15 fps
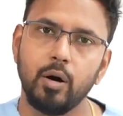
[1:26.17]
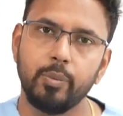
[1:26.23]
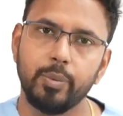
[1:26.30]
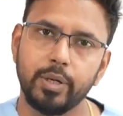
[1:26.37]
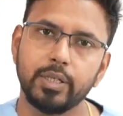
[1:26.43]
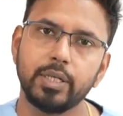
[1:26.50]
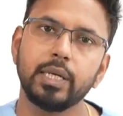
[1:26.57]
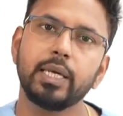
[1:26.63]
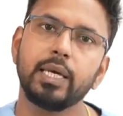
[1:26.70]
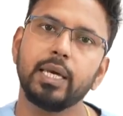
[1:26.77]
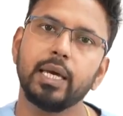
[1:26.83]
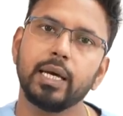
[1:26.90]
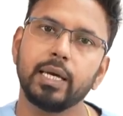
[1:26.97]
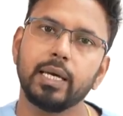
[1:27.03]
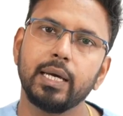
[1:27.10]
ऑपरेशन
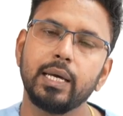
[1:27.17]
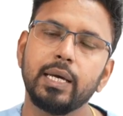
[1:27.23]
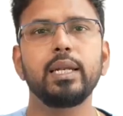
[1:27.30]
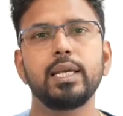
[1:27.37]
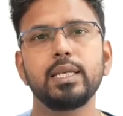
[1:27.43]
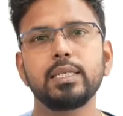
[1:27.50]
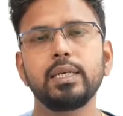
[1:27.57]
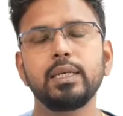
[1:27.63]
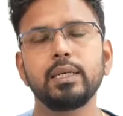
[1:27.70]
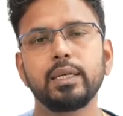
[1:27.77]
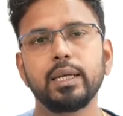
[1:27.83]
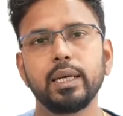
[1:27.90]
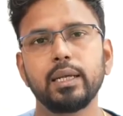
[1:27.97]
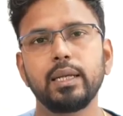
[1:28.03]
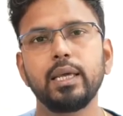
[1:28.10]
किया गया लेज़र
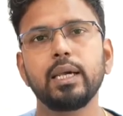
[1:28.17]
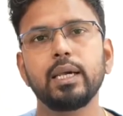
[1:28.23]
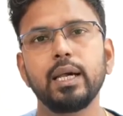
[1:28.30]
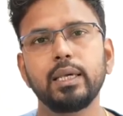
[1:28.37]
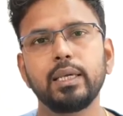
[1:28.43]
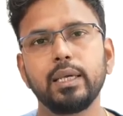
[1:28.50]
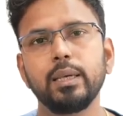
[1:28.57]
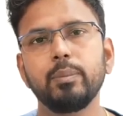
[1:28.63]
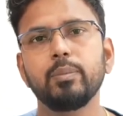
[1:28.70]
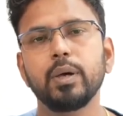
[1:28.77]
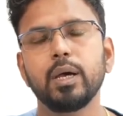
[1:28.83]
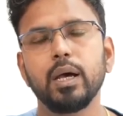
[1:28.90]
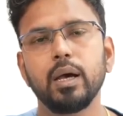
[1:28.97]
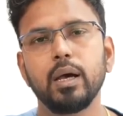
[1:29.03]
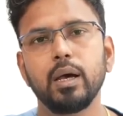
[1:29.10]
टेक्निक का ये
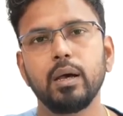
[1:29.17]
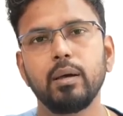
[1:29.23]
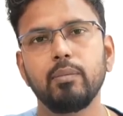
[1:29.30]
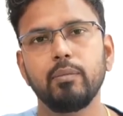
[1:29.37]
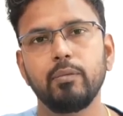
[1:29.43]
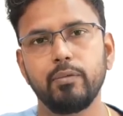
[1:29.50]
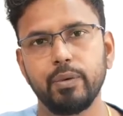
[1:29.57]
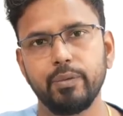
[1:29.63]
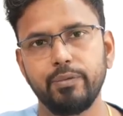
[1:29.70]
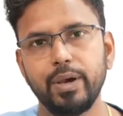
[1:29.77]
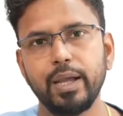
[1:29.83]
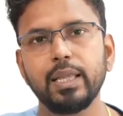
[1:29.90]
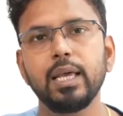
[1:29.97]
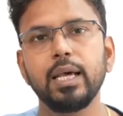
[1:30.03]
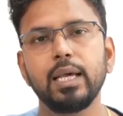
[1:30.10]

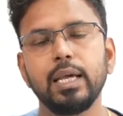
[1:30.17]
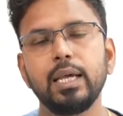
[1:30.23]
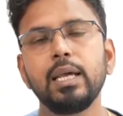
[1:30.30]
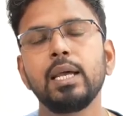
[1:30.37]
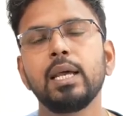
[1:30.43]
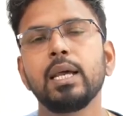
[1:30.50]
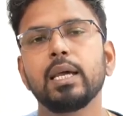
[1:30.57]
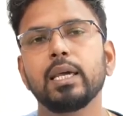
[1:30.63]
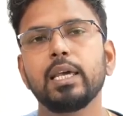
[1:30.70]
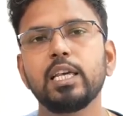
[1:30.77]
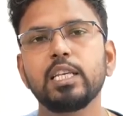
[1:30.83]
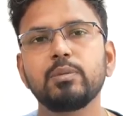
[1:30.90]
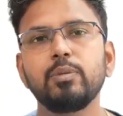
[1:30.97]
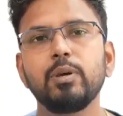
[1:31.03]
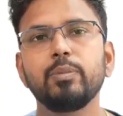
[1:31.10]
फ़ायदा है
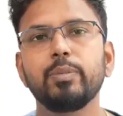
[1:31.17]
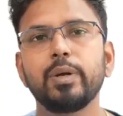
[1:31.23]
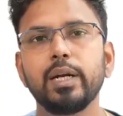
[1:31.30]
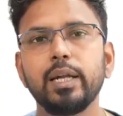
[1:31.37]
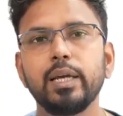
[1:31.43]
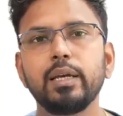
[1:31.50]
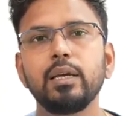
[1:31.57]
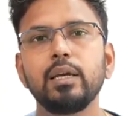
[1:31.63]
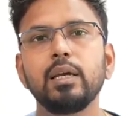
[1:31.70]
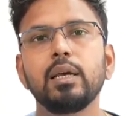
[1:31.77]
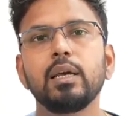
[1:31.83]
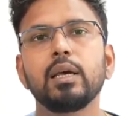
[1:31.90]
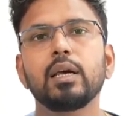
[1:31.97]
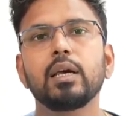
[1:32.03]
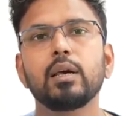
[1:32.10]
कि इसमें ब्लीडिंग
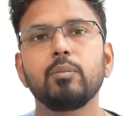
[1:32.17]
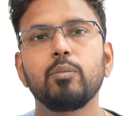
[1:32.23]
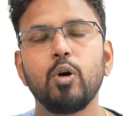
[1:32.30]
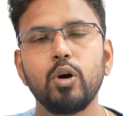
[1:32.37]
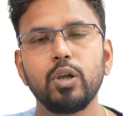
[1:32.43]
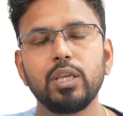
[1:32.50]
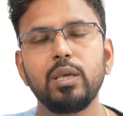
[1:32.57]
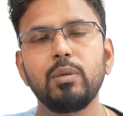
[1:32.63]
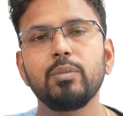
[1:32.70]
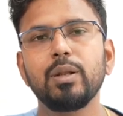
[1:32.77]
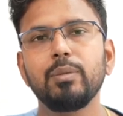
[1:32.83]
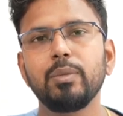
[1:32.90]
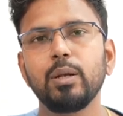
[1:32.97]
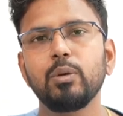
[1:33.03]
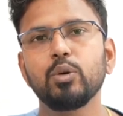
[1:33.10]
बहुत ही
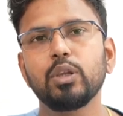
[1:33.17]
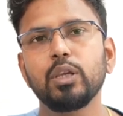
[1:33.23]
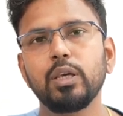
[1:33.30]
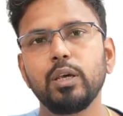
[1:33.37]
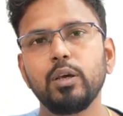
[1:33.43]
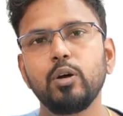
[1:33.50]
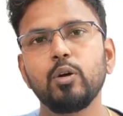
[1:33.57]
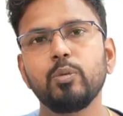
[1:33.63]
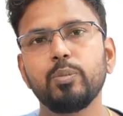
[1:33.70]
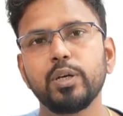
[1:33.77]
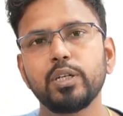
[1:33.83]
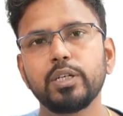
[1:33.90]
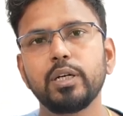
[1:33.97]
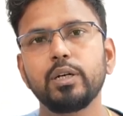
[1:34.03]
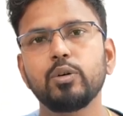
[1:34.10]
मिनिमल होती है और
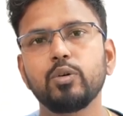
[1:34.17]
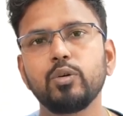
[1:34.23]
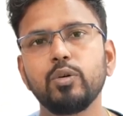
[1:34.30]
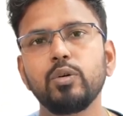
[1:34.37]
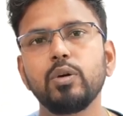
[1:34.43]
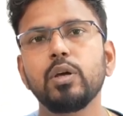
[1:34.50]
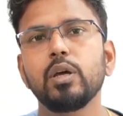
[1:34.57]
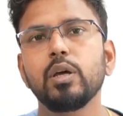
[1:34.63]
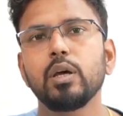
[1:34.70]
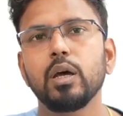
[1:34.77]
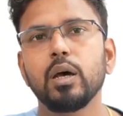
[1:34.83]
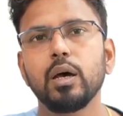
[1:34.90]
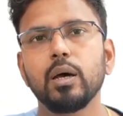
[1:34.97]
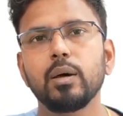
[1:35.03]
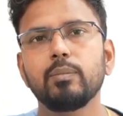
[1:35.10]
पेशेंट को
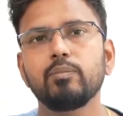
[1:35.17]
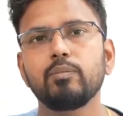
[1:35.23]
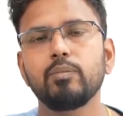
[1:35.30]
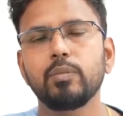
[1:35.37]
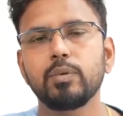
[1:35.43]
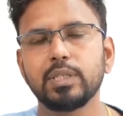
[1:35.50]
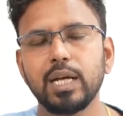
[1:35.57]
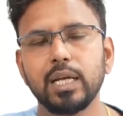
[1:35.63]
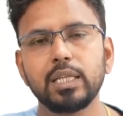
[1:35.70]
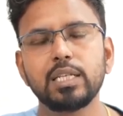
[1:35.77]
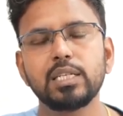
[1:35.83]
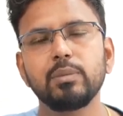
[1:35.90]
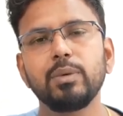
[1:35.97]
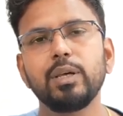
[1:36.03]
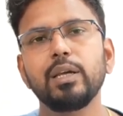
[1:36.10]
ज़्यादा
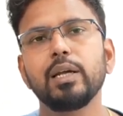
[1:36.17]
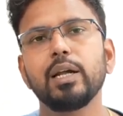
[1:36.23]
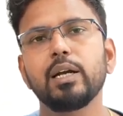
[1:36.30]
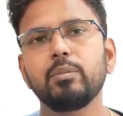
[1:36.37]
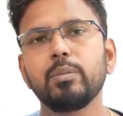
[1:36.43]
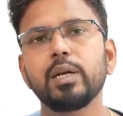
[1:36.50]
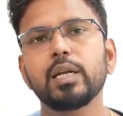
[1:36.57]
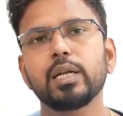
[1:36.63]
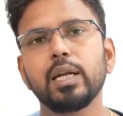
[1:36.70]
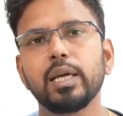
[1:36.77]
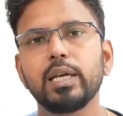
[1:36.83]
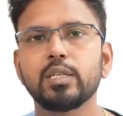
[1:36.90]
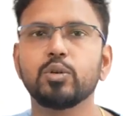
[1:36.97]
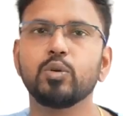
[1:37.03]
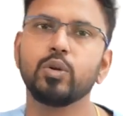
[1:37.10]
समय एडमिट रखने
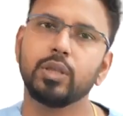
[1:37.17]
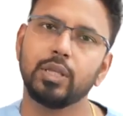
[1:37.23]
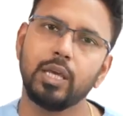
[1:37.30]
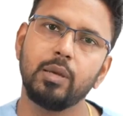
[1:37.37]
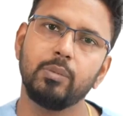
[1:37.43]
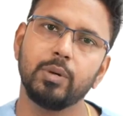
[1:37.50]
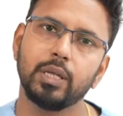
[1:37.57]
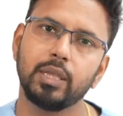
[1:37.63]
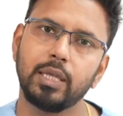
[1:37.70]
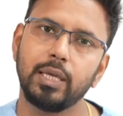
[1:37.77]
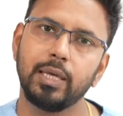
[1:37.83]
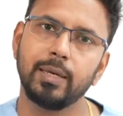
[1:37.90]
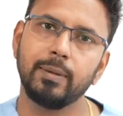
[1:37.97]
की ज़रूरत नहीं पड़ती